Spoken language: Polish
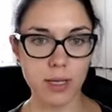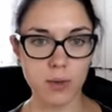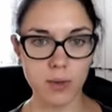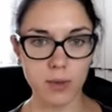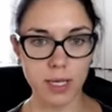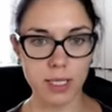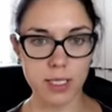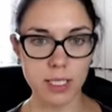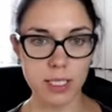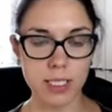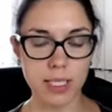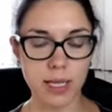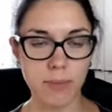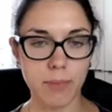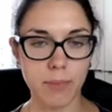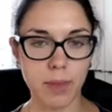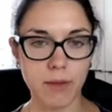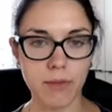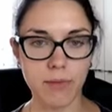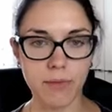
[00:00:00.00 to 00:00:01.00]
które gdzieś
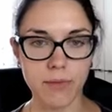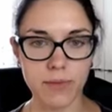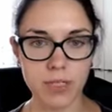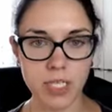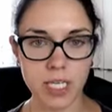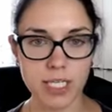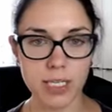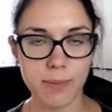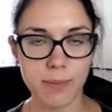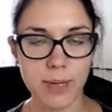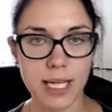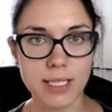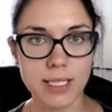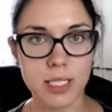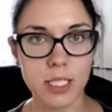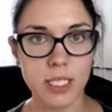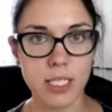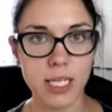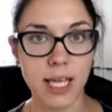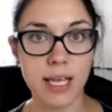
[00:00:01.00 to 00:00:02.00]
tam w czasie
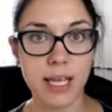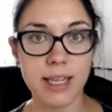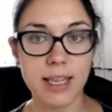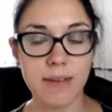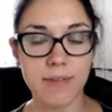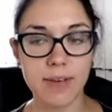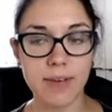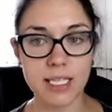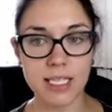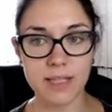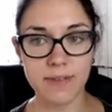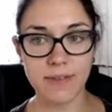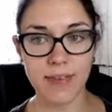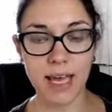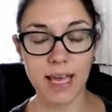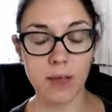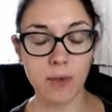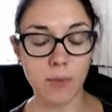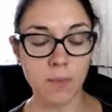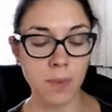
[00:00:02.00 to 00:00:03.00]
pracy się
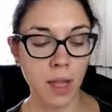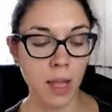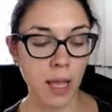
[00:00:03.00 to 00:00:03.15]
nawarstwiają.